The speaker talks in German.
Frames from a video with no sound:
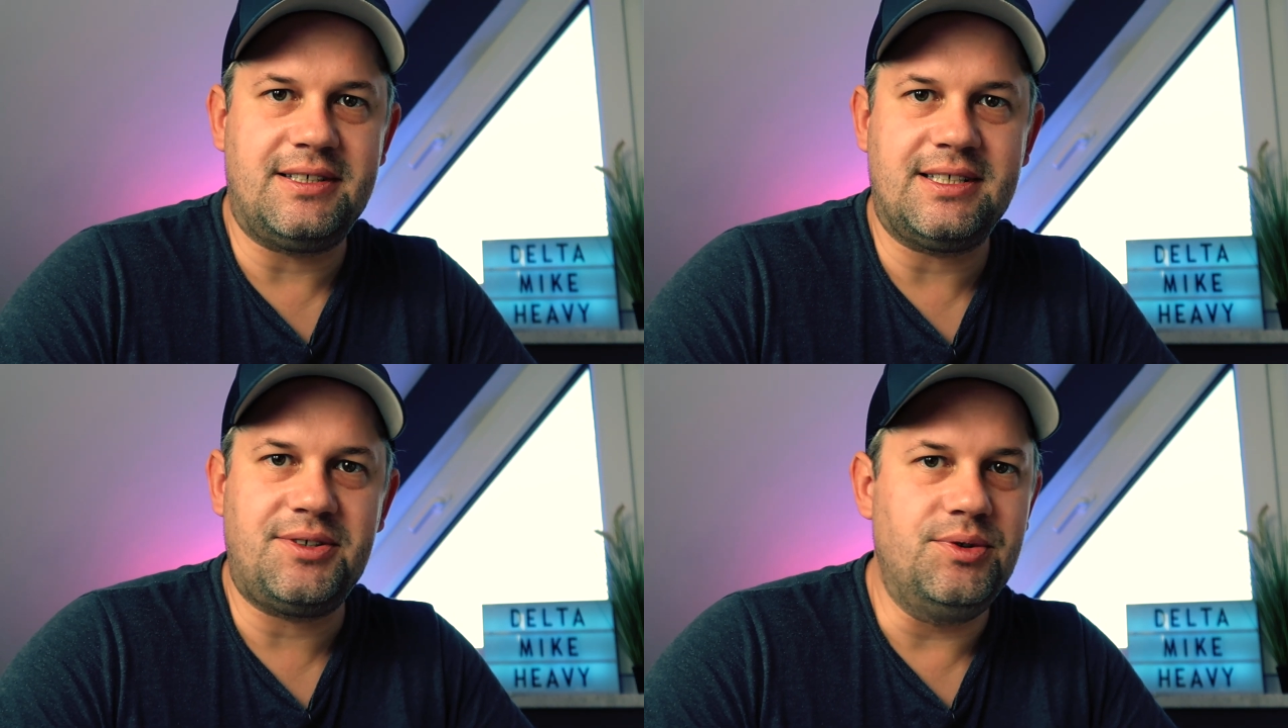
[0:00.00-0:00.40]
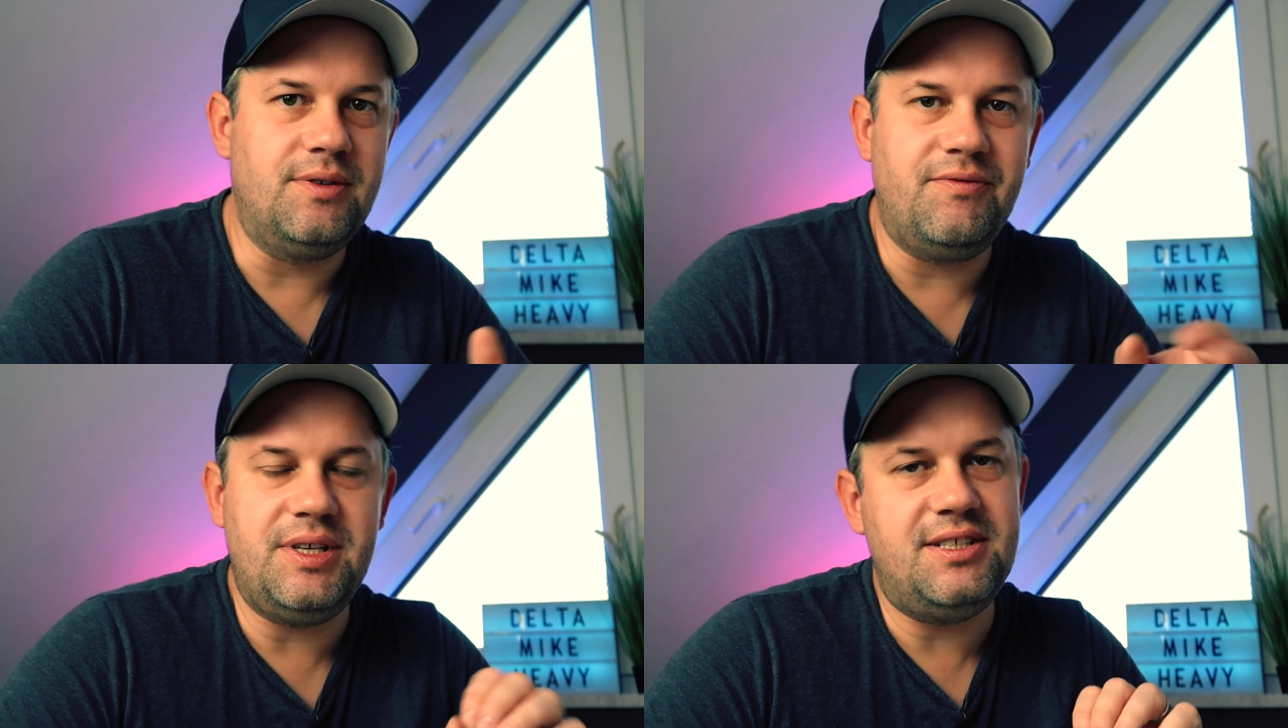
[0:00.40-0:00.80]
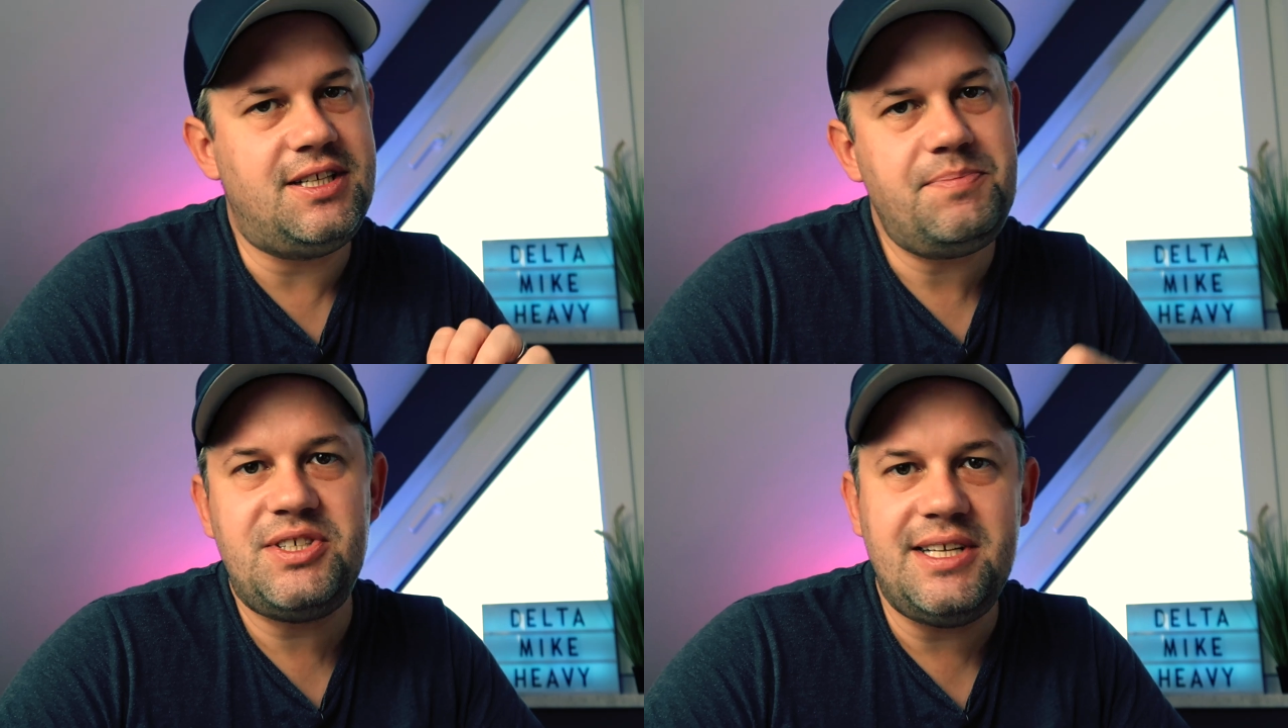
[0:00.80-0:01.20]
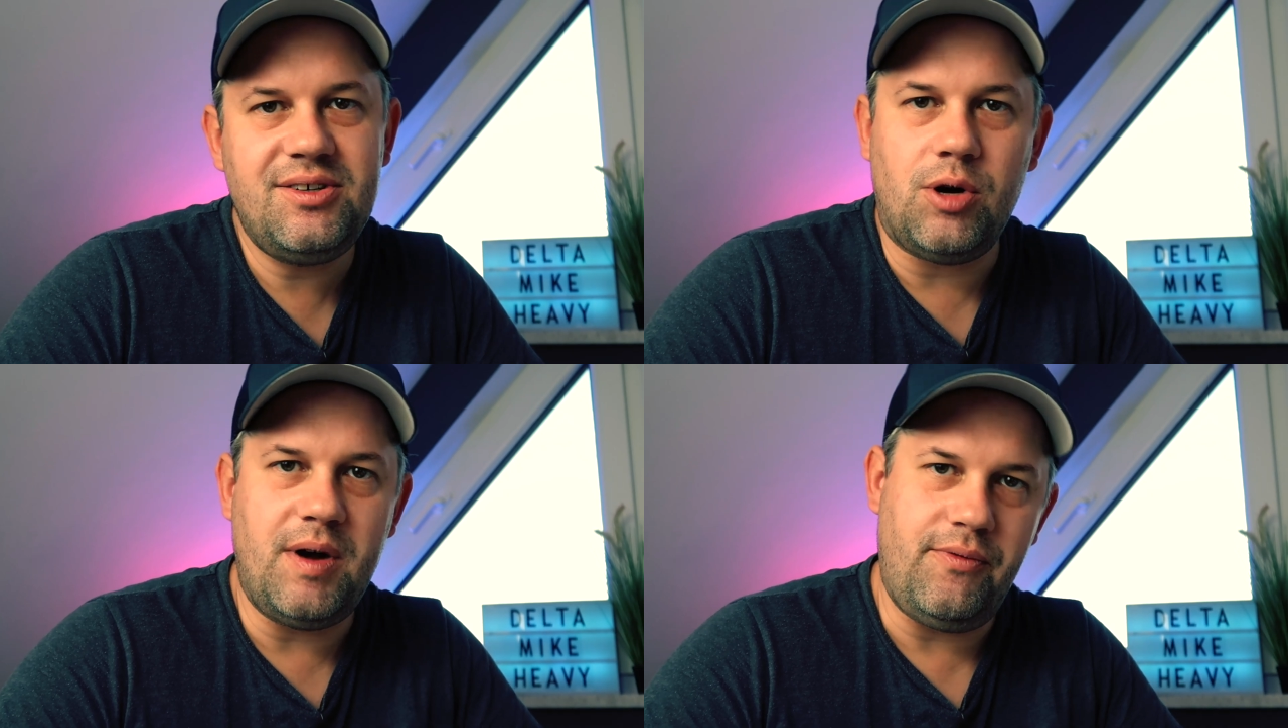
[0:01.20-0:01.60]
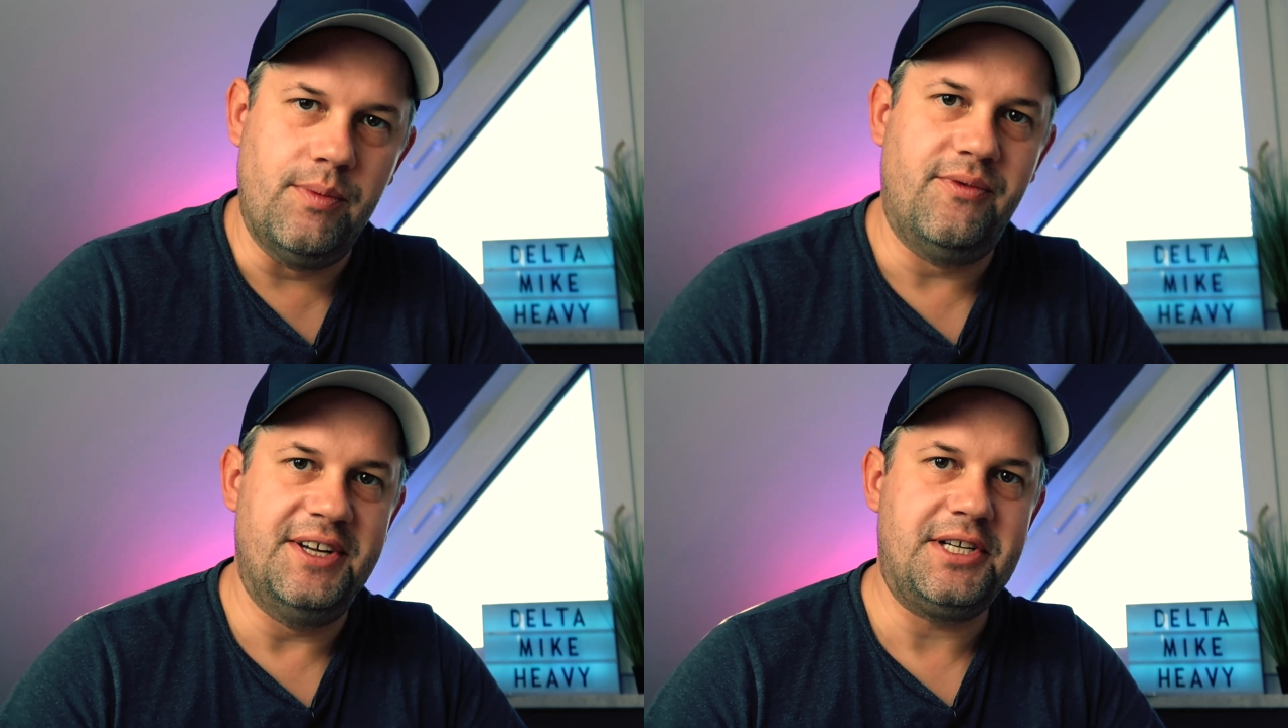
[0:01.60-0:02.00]
das irgendwie
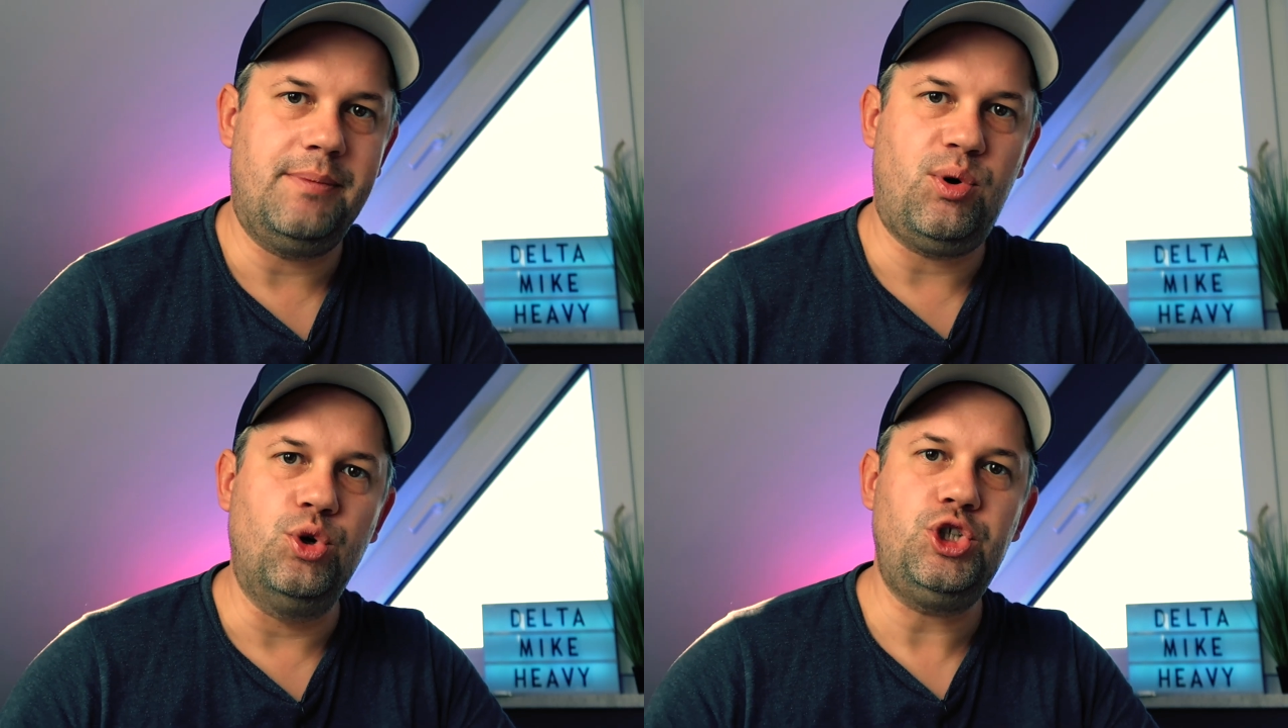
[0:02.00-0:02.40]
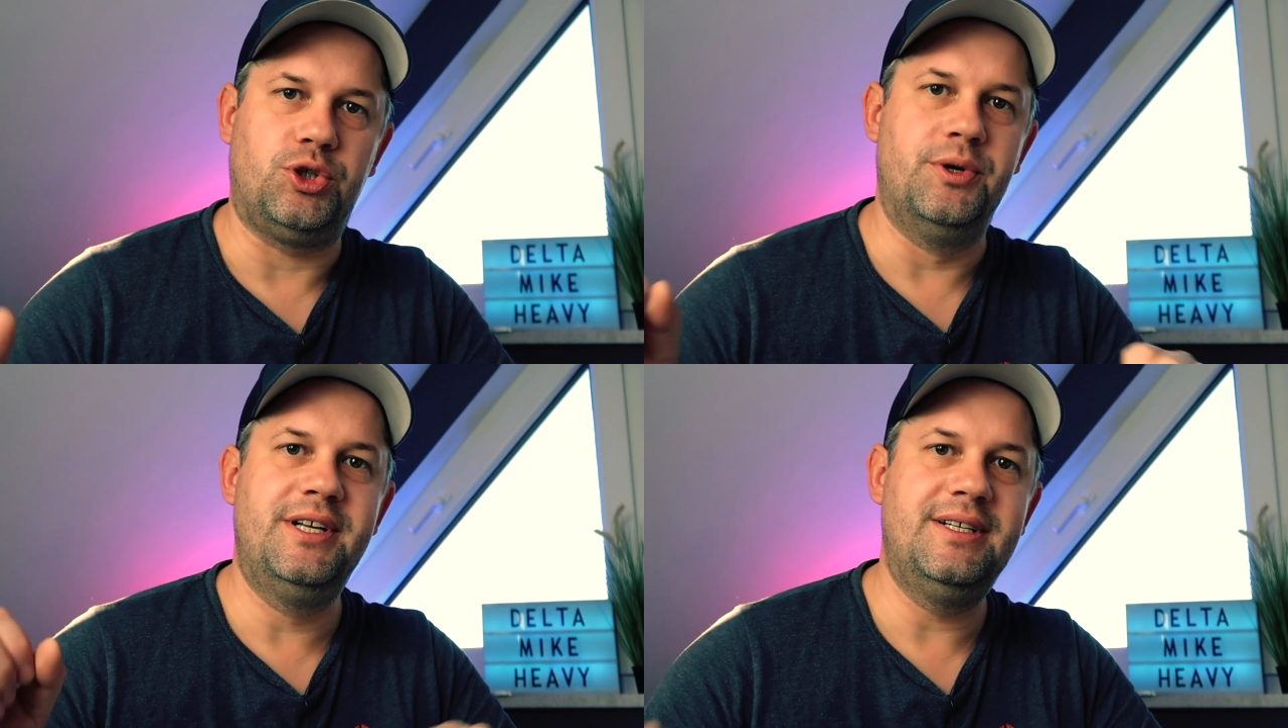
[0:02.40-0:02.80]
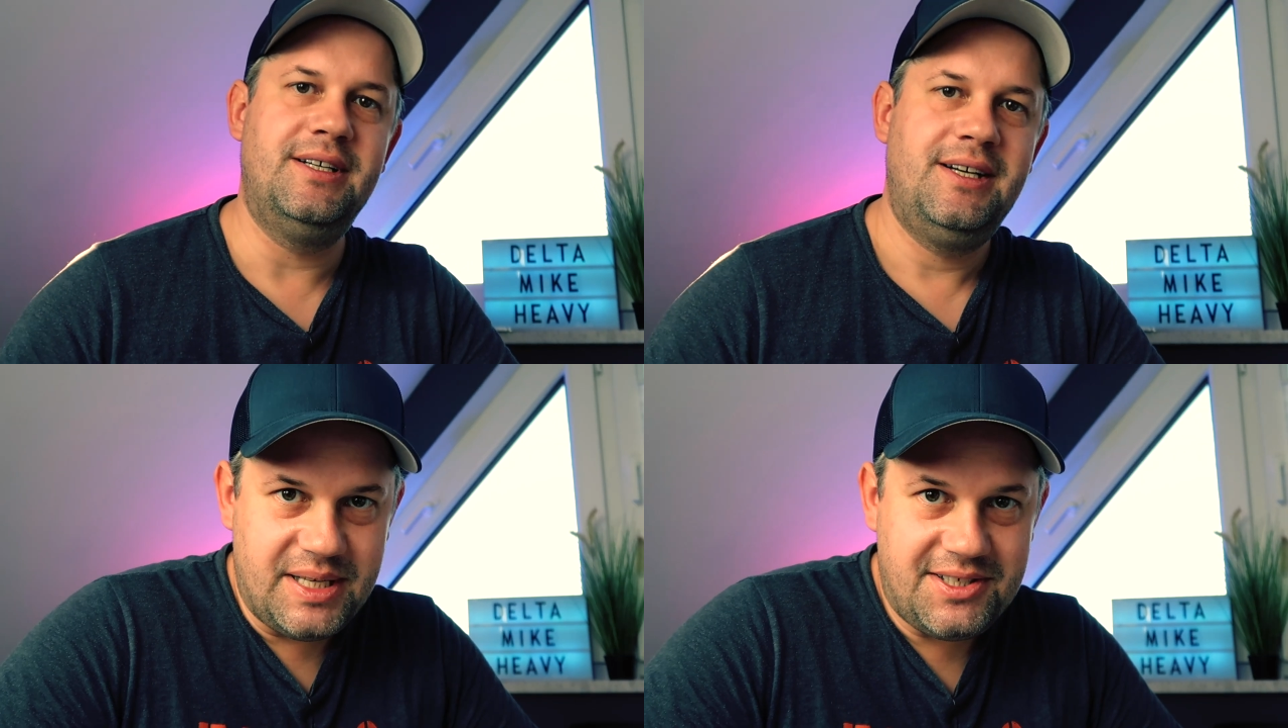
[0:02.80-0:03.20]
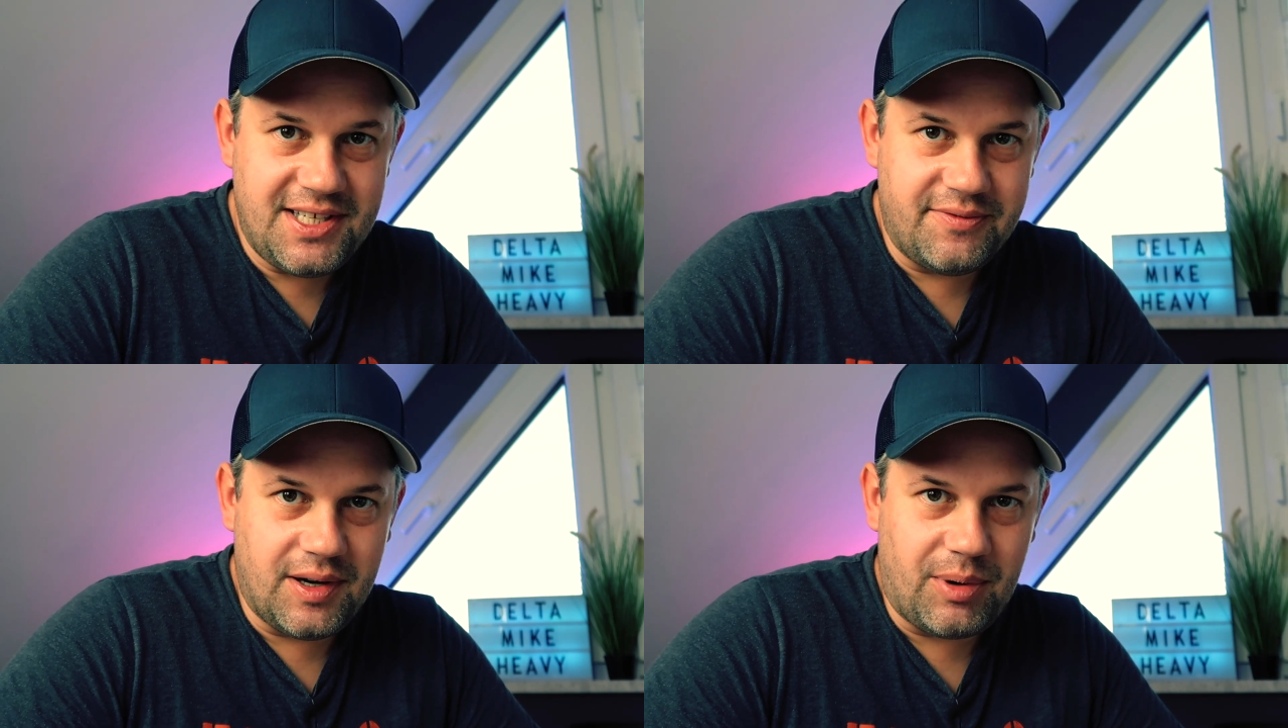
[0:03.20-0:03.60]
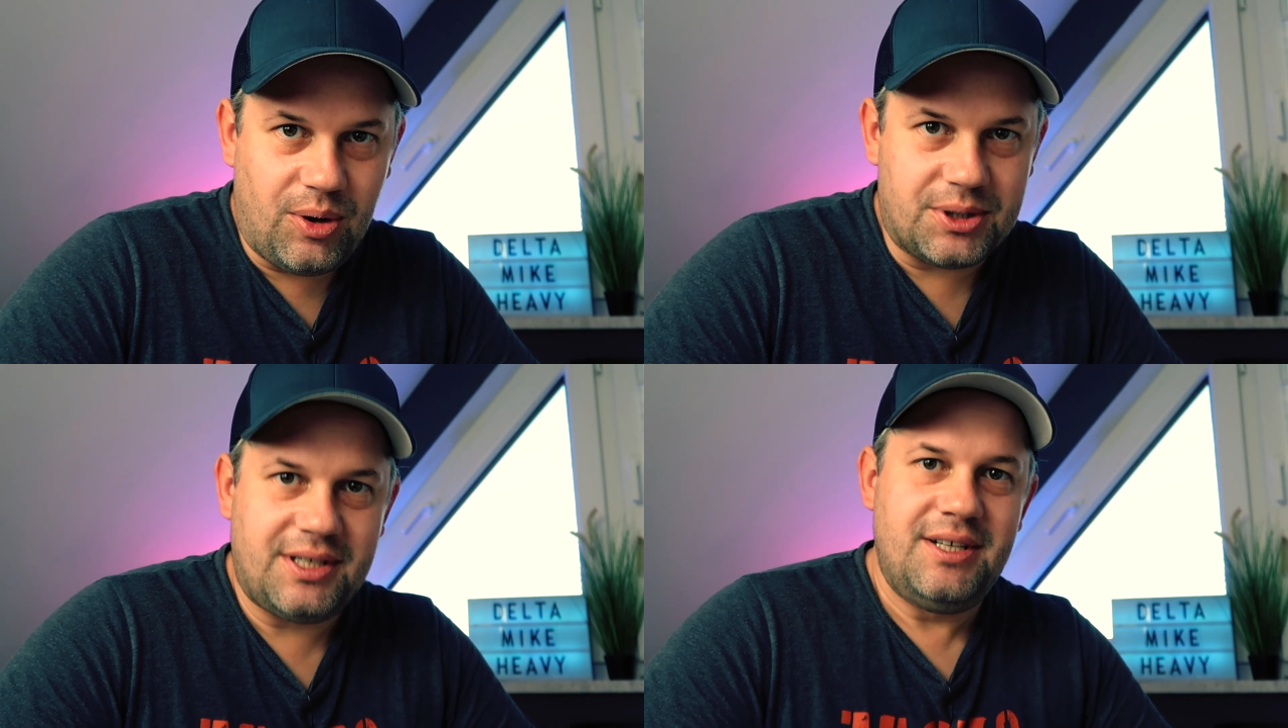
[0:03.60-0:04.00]
17,5 Liter pro Stunde Benzin
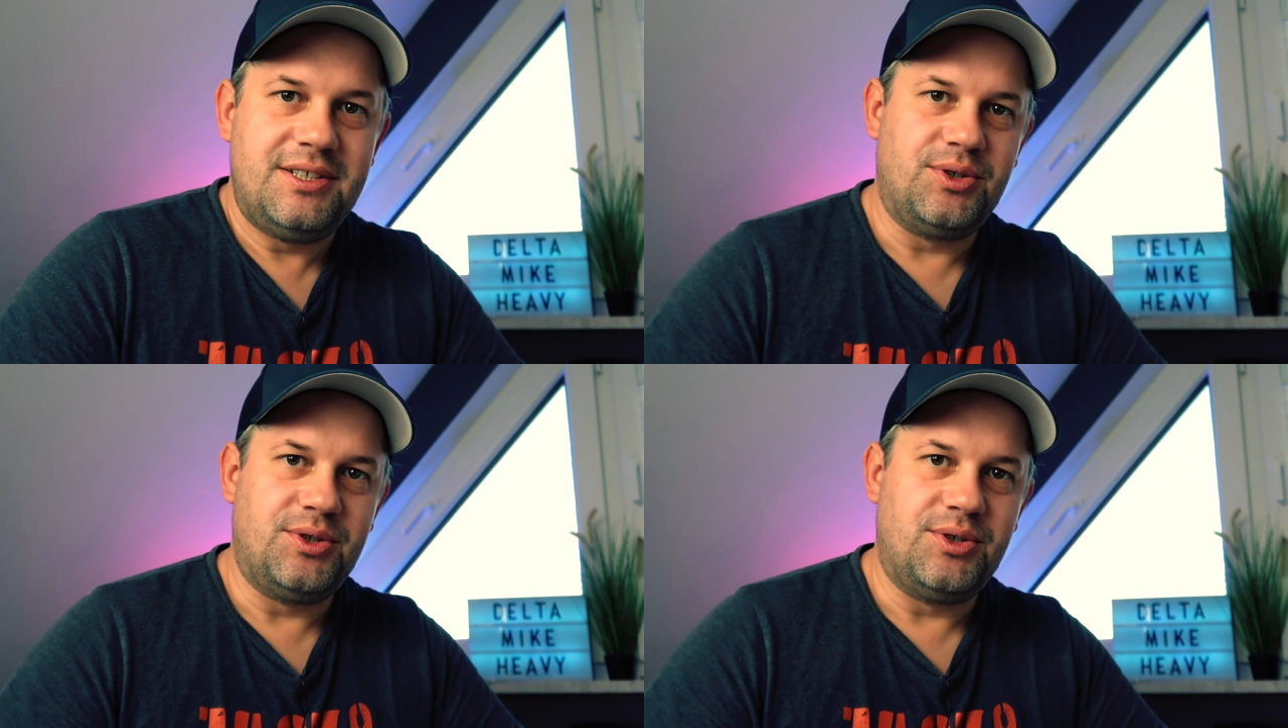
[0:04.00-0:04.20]
verbraucht.